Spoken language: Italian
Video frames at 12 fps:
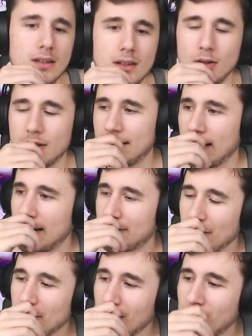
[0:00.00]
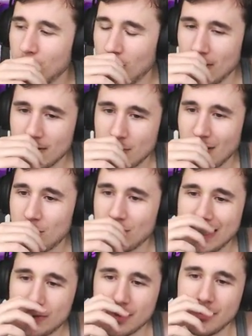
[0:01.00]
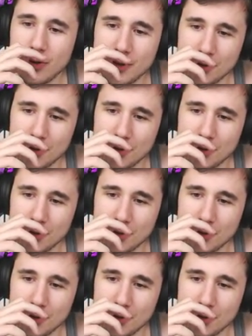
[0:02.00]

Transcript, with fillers: Ok, c'è qualcuno, qualcun altro di voi,